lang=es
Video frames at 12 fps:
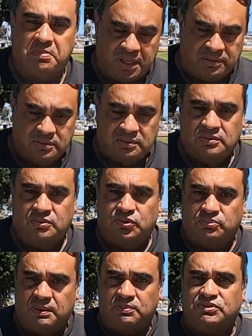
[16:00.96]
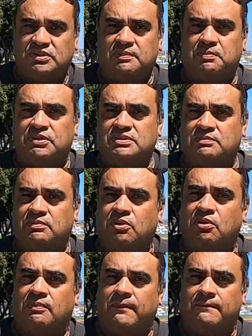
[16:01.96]
bien. Nos vemos en el
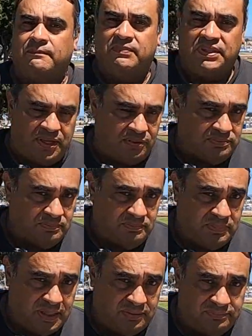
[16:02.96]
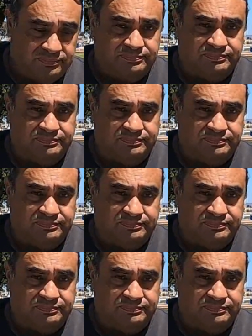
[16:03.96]
próximo video. Bye.